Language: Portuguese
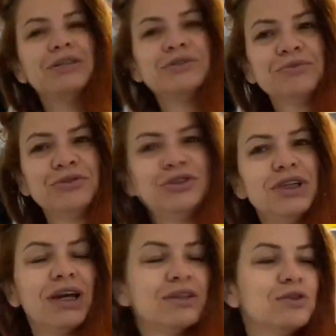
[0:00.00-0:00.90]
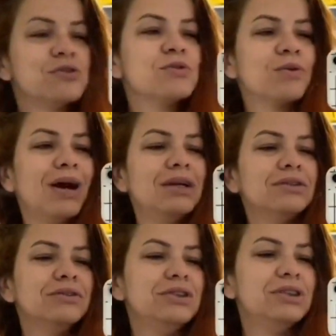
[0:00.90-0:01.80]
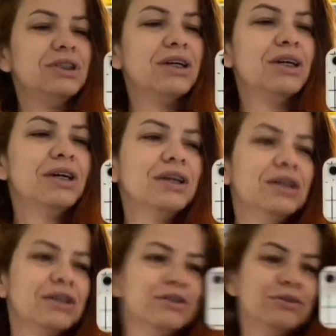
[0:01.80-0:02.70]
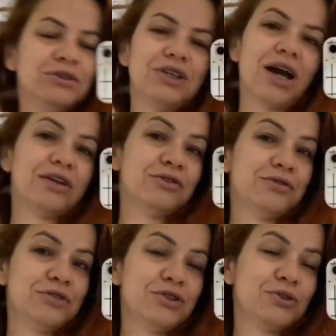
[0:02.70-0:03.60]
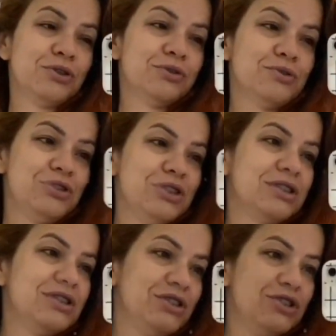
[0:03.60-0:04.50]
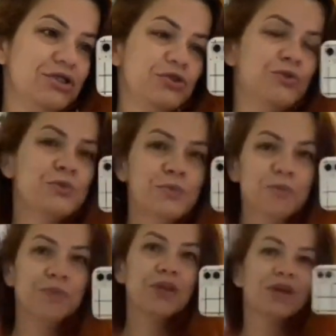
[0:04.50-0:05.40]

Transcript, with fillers: mais um dia aí, nosso quarto dia do diário de 28 dias de jejum.